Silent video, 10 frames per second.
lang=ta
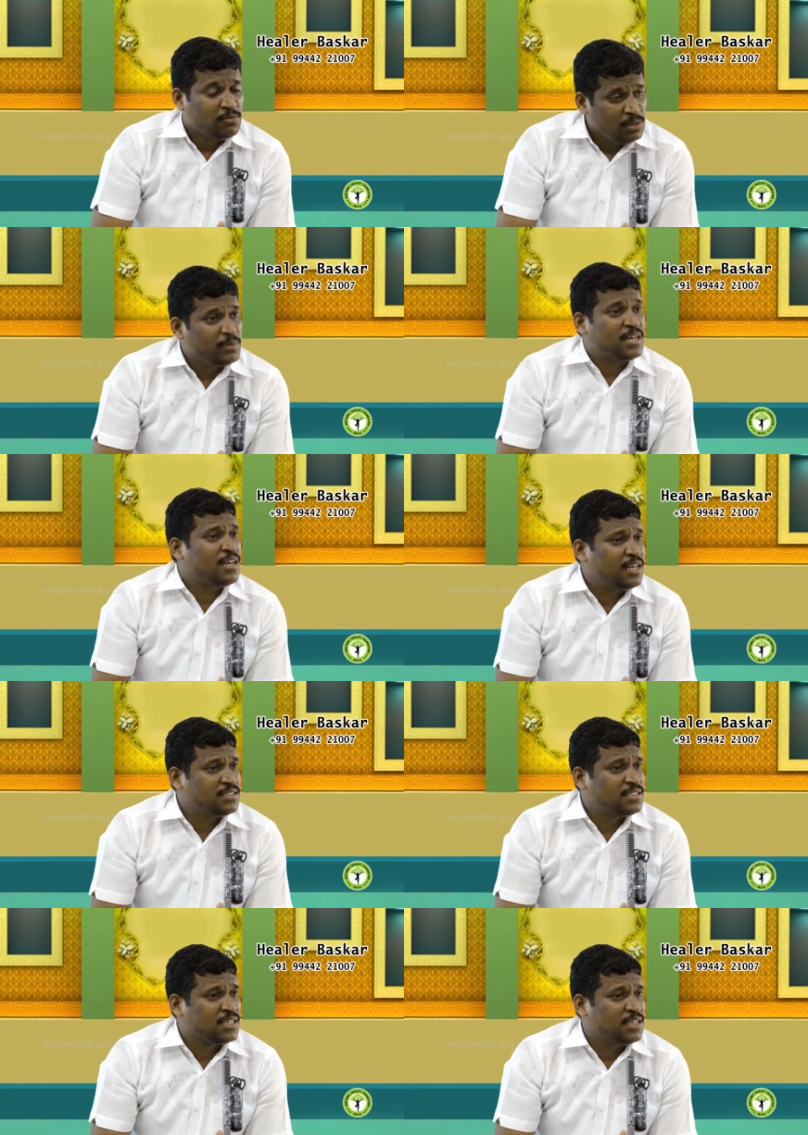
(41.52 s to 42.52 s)
இன்னும் மிராக்கலாக
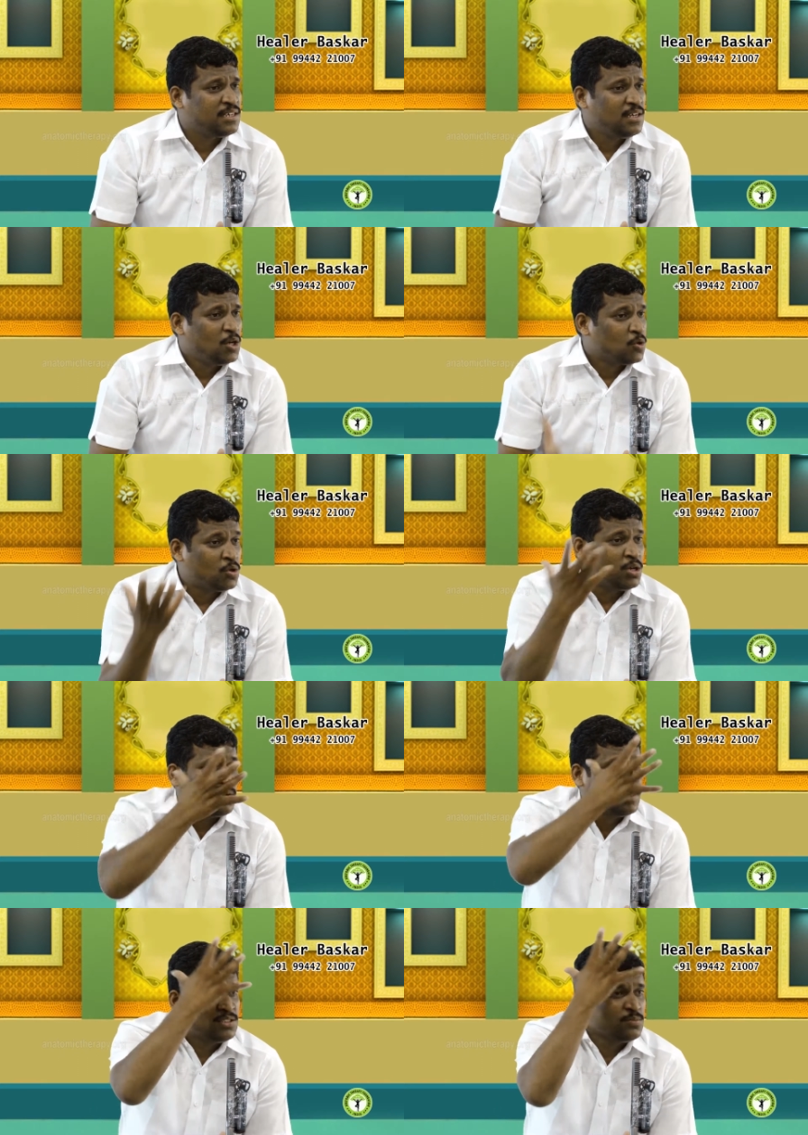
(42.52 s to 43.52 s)
இருந்துச்சுங்க குக்கர்
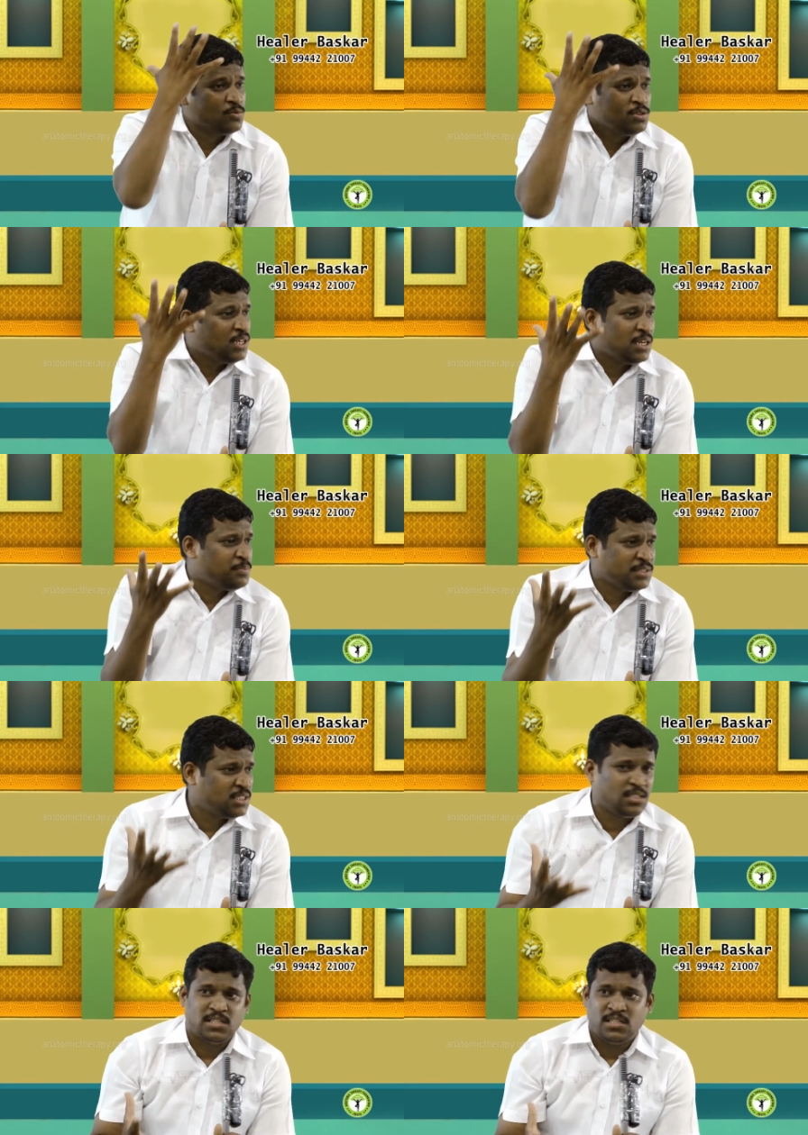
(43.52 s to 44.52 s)
வெடித்து மூஞ்சியெல்லாம்
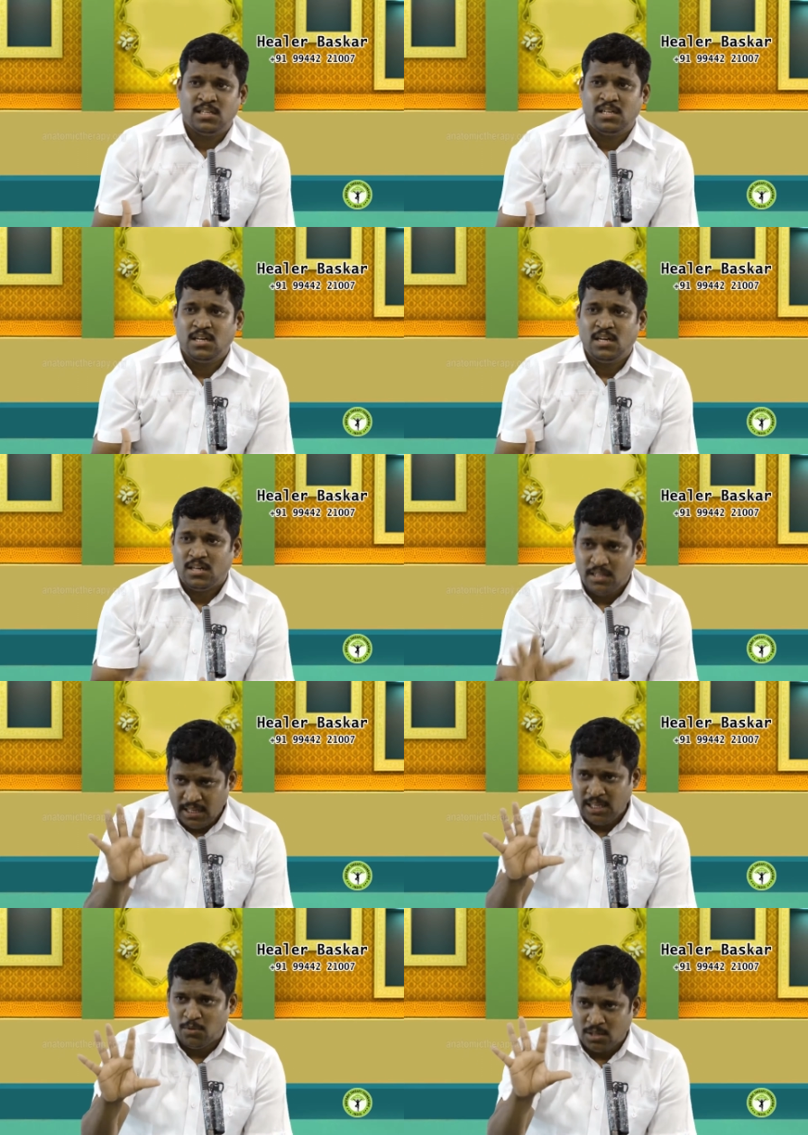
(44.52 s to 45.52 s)
பிஞ்சது
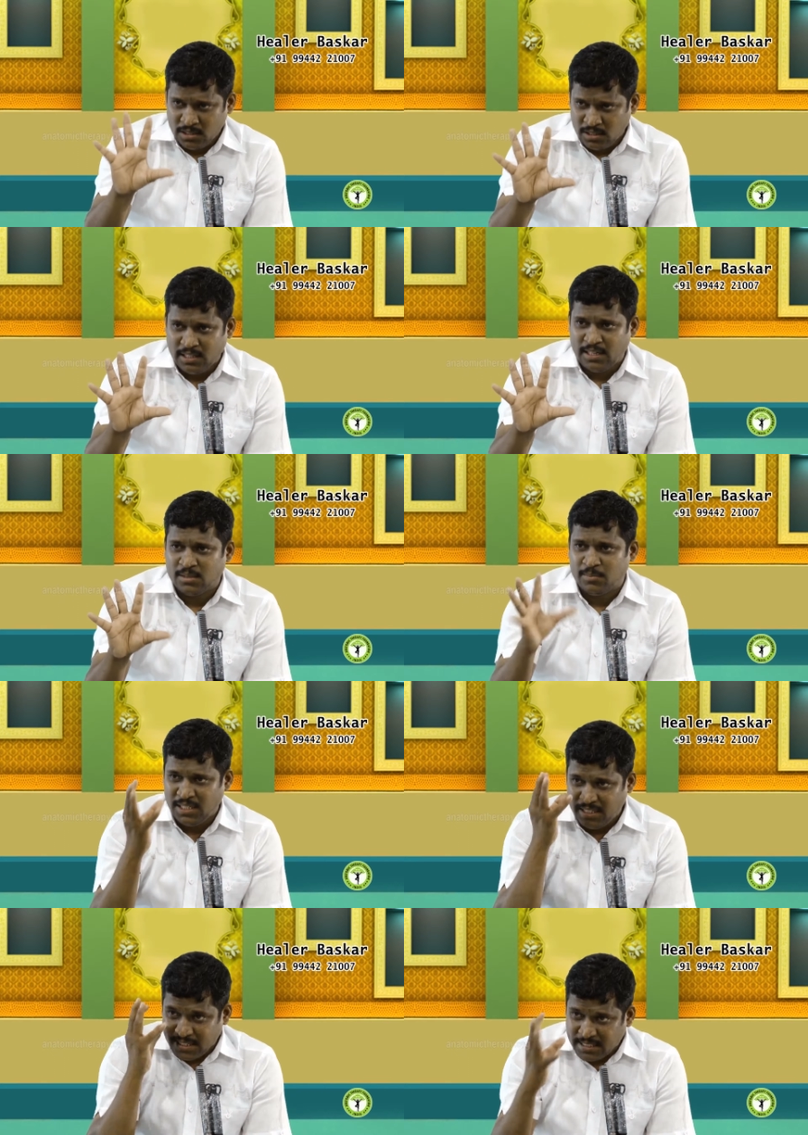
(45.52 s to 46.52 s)
டெய்லி உட்காந்து தியானம்
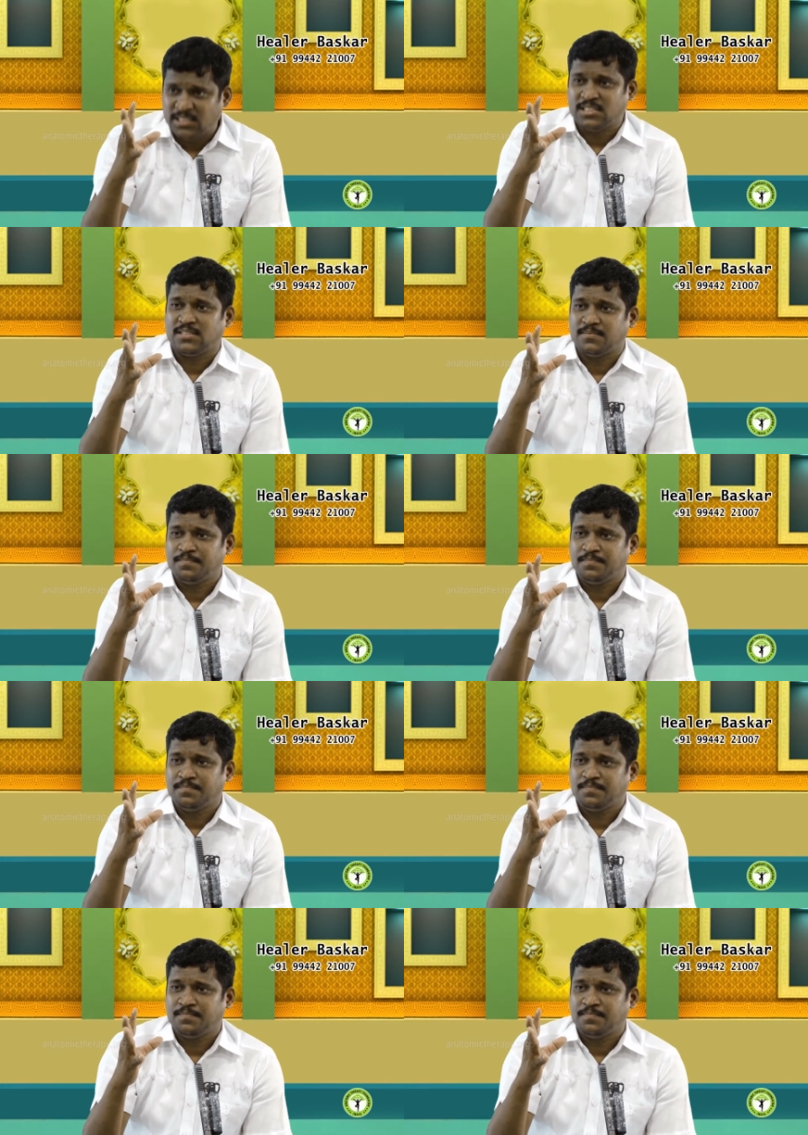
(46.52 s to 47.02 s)
பண்ணி நினச்சி